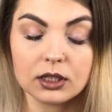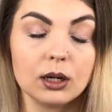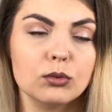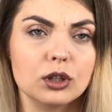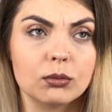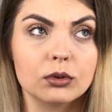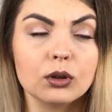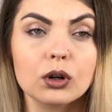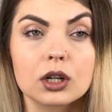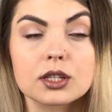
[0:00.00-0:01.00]
Там у них
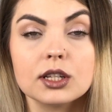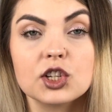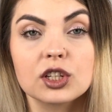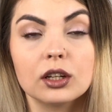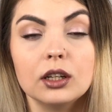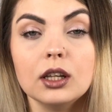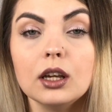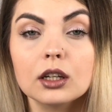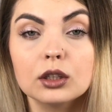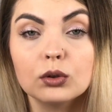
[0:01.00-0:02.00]
много различных
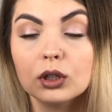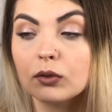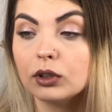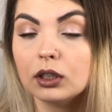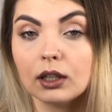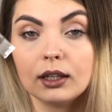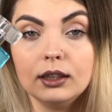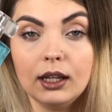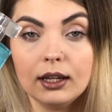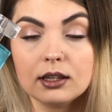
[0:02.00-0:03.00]
линеек, не только вот это
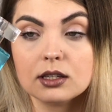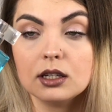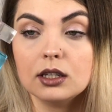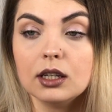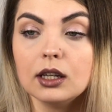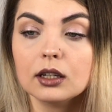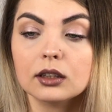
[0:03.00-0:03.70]
одна из линеек.